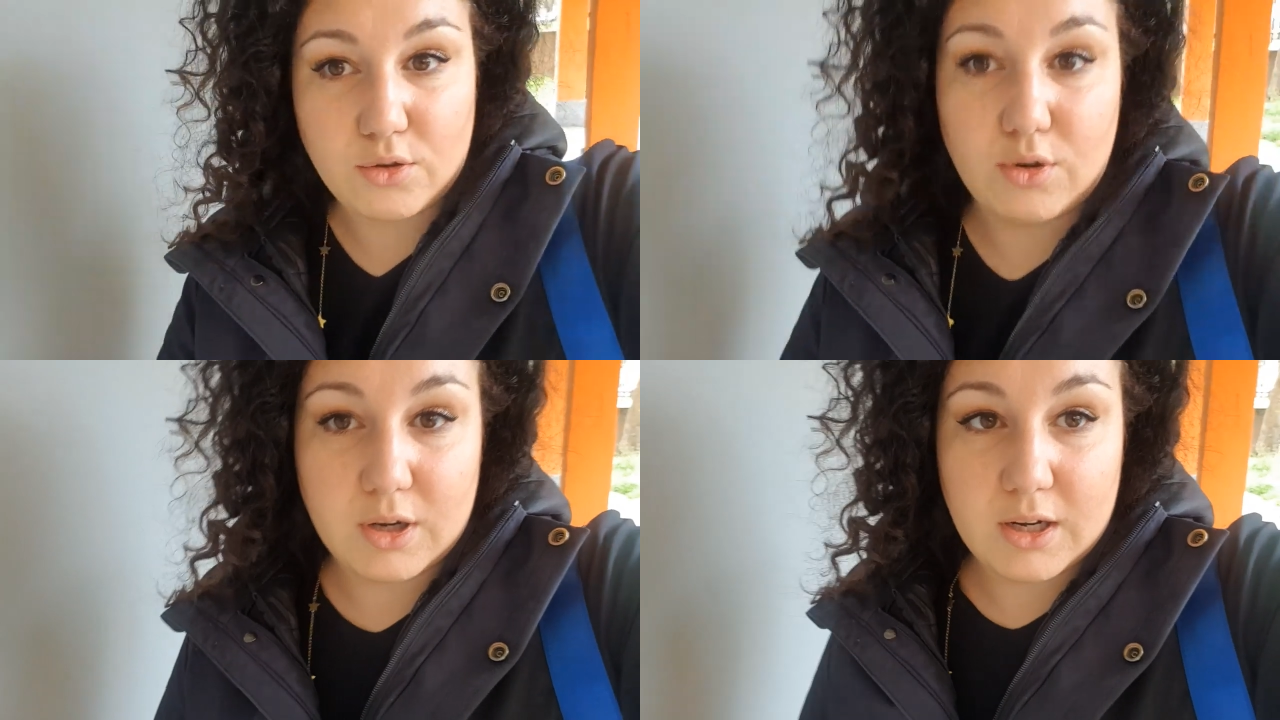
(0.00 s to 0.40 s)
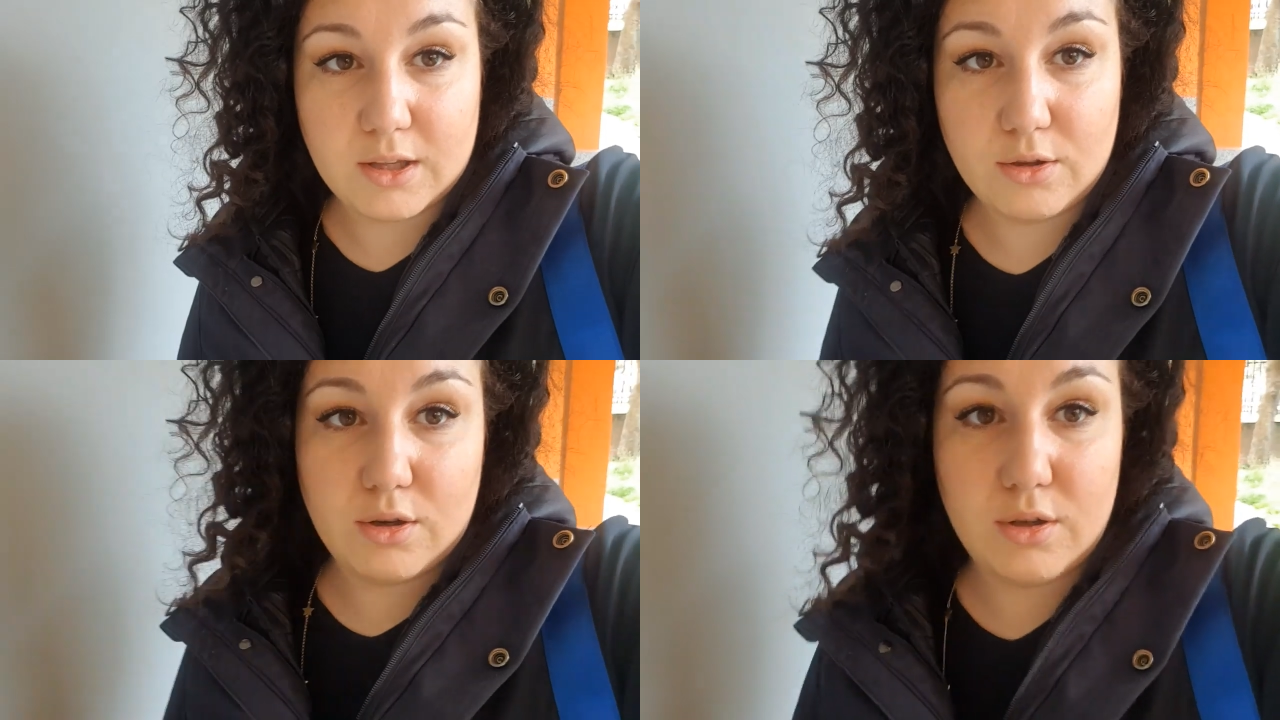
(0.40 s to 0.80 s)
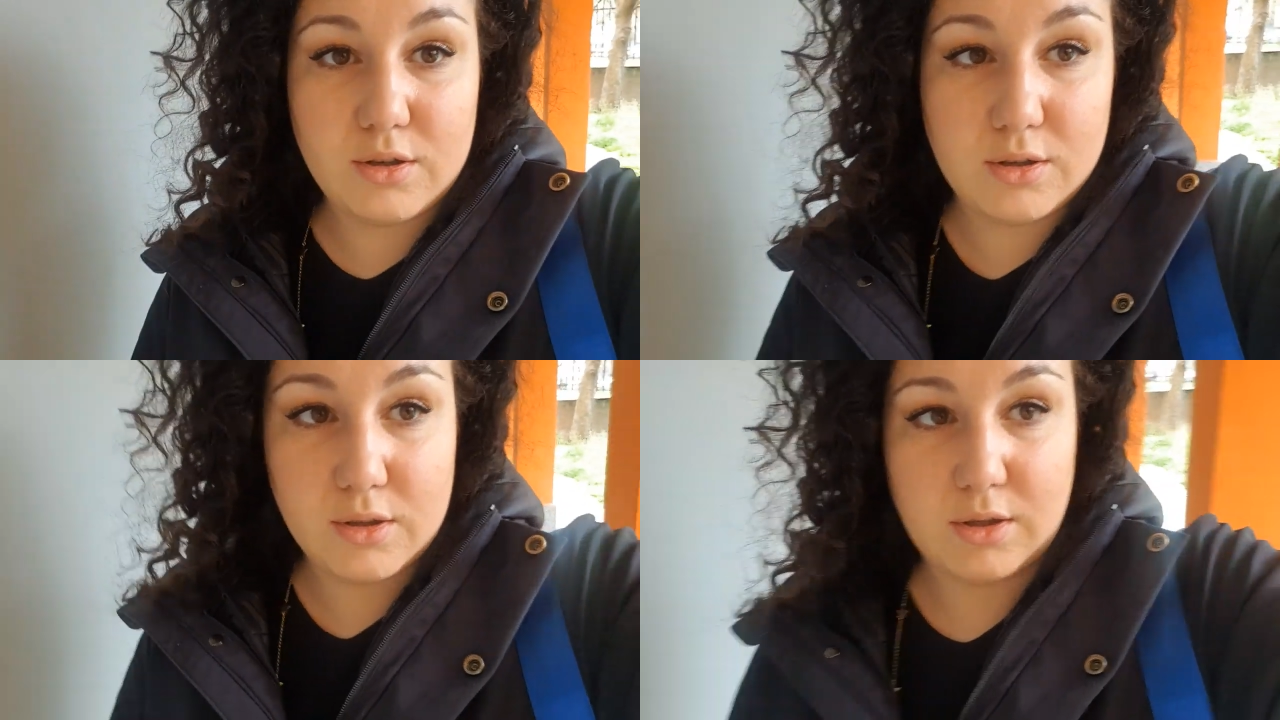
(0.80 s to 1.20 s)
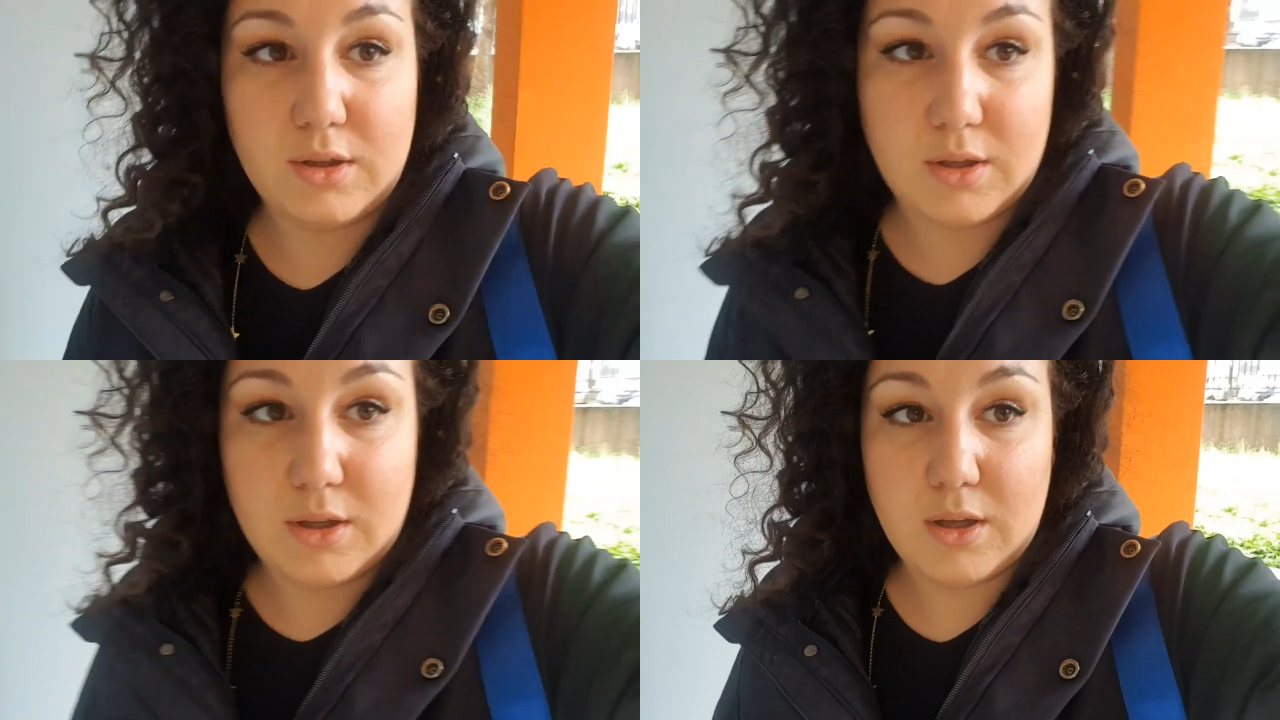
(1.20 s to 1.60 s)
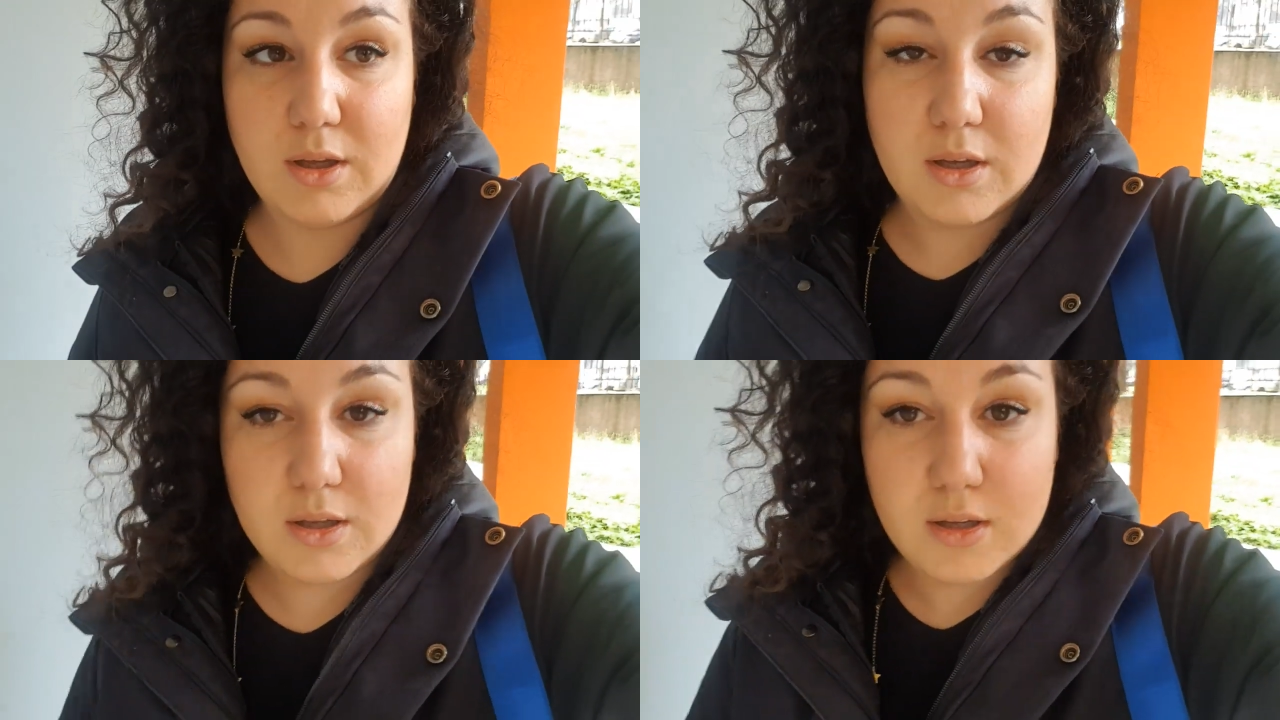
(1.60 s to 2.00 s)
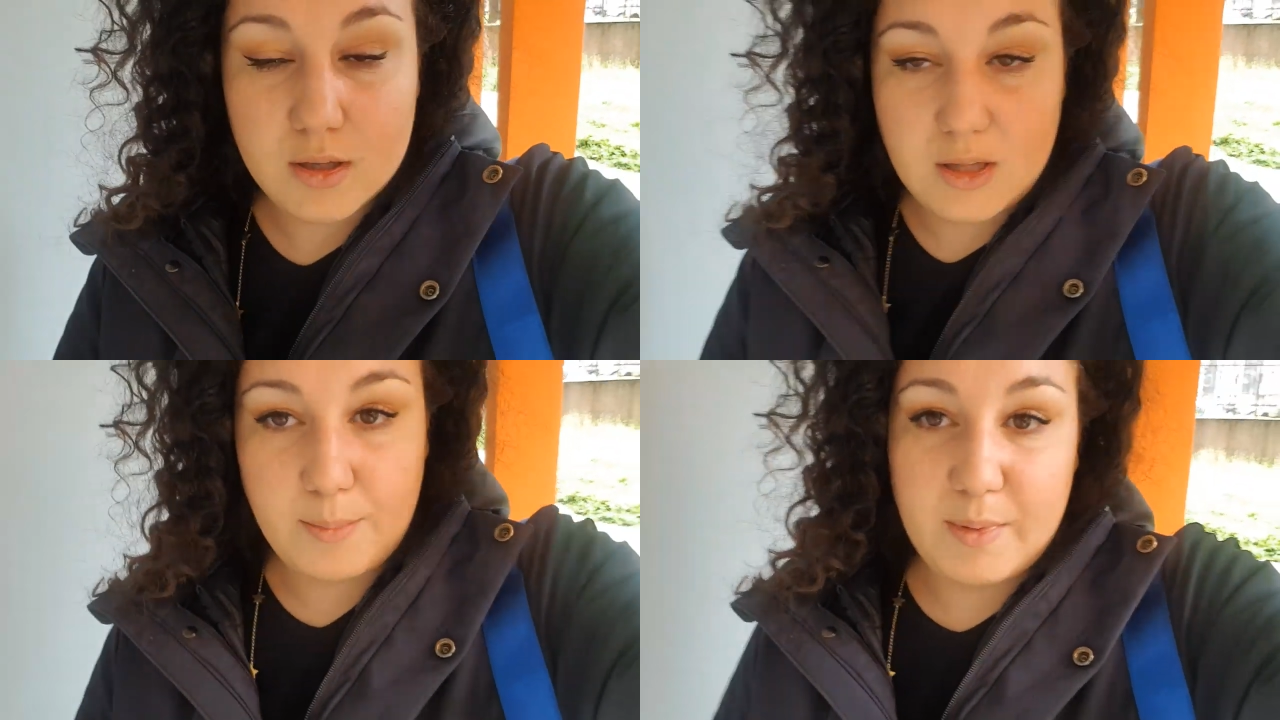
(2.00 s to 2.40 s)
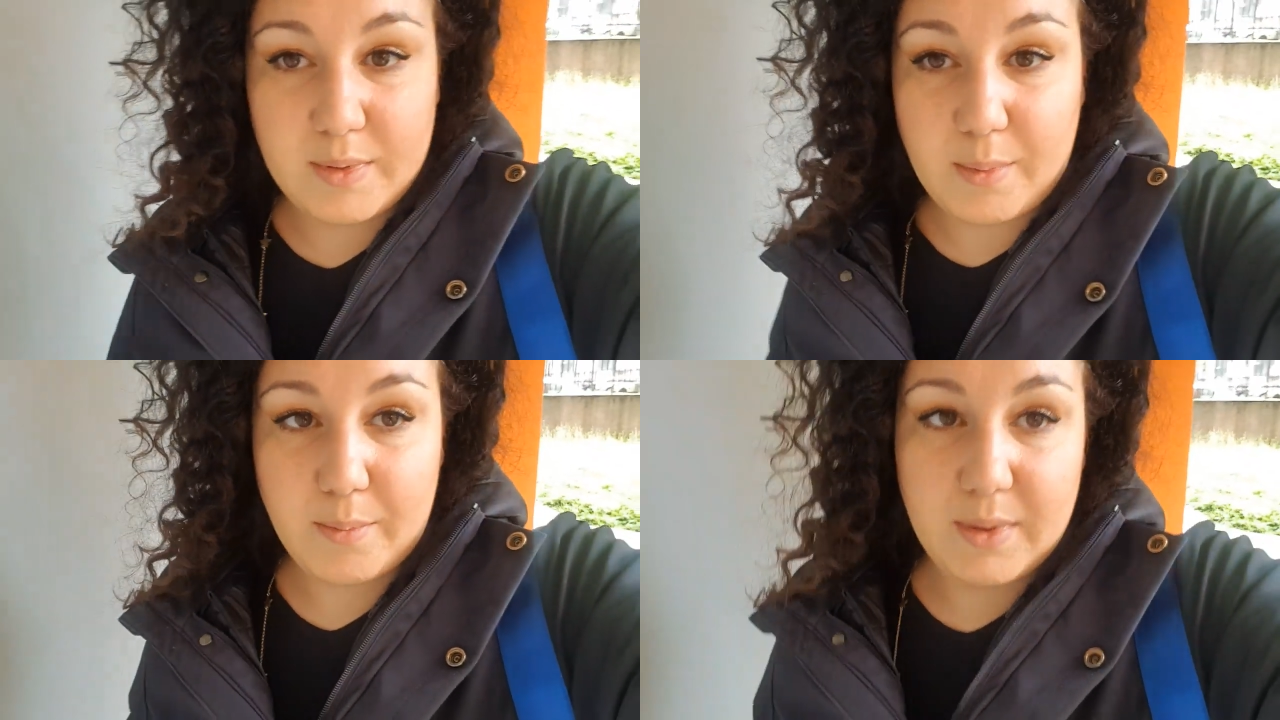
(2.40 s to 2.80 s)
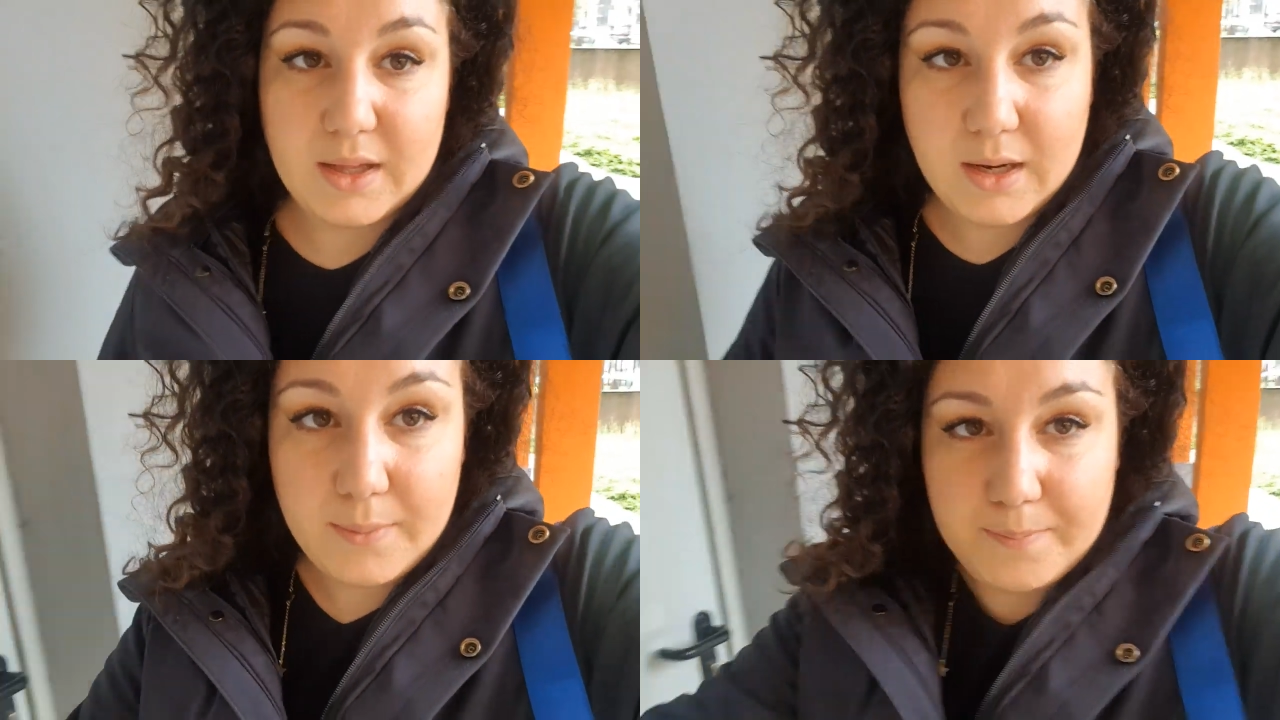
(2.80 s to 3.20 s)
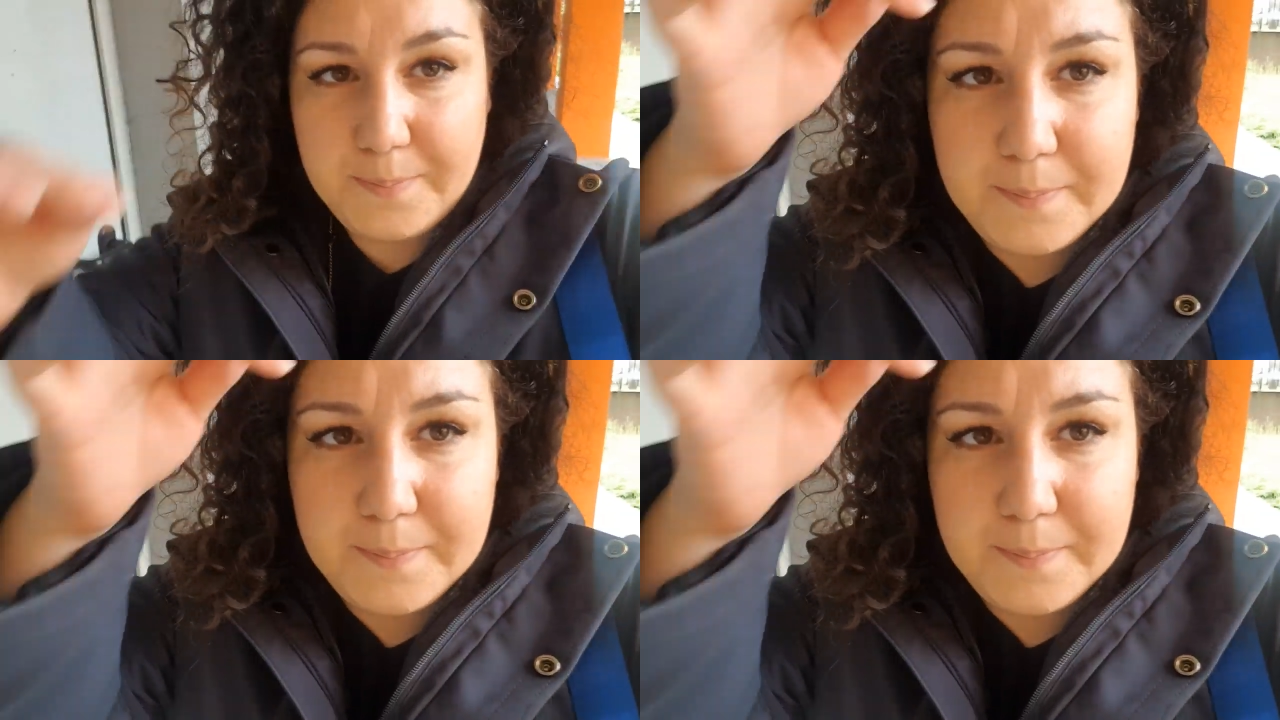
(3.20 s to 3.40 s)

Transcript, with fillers: correndo eh, da, da bambina